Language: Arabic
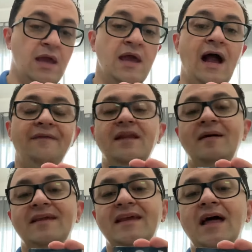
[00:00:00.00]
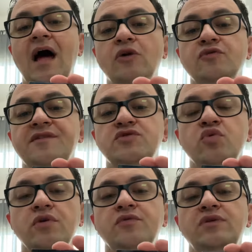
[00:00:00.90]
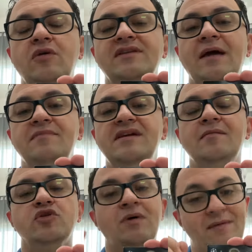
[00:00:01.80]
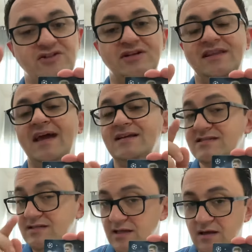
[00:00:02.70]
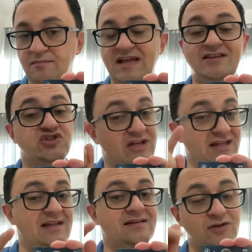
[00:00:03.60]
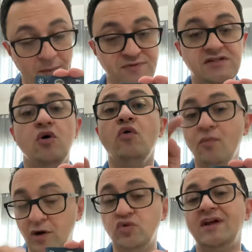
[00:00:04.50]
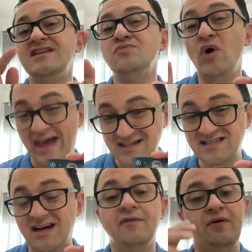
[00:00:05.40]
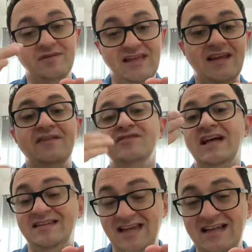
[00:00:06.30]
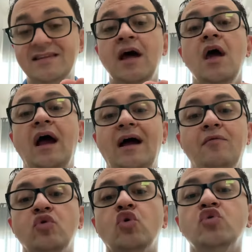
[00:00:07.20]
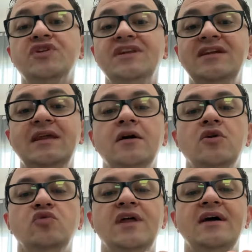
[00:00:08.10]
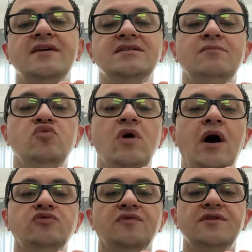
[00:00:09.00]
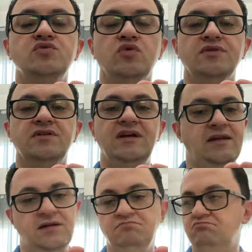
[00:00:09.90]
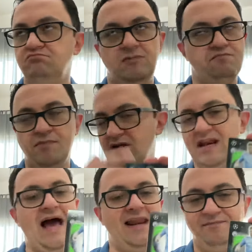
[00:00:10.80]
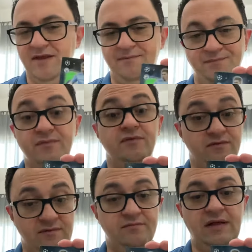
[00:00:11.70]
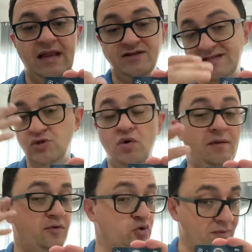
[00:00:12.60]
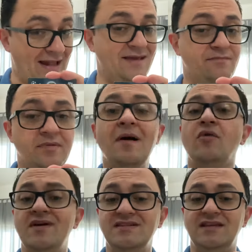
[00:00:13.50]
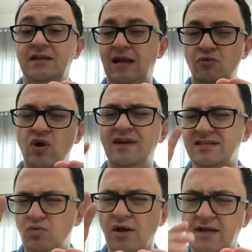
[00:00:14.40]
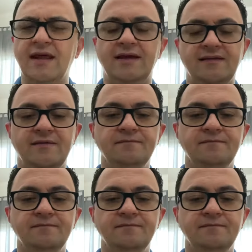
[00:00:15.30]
عندنا بعد كده اوت اوف ذيس وورد ودوت كان بيجي برضو مع ماتش اتاكس بتاعت شركه توبس وبرضو كان اسمه اكسترا فبالتالي كان في تعديلات عملوا كروت جديده وده سموه اوت اوف ذيس وورد يعني من بره العالم ده على اساس ان هو برضو بيلعيب بيبقى كويس جدا عملوها لناس معينه جدا